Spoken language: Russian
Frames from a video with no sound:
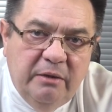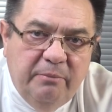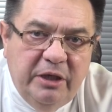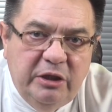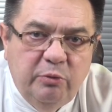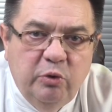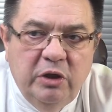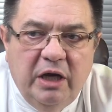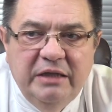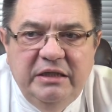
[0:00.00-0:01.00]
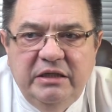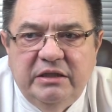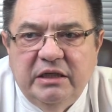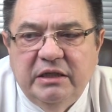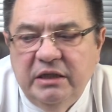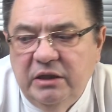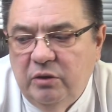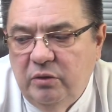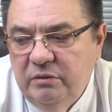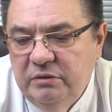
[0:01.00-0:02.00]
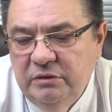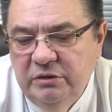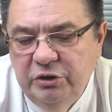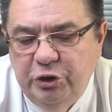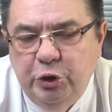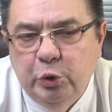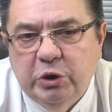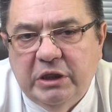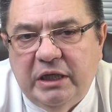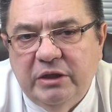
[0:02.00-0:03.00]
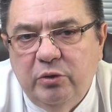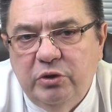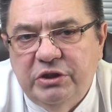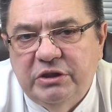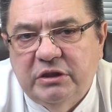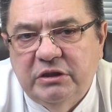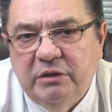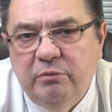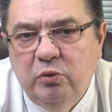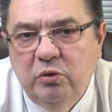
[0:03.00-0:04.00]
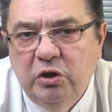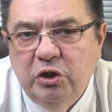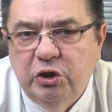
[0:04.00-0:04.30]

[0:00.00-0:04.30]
Поэтому они не так э, чутко относятся к тому,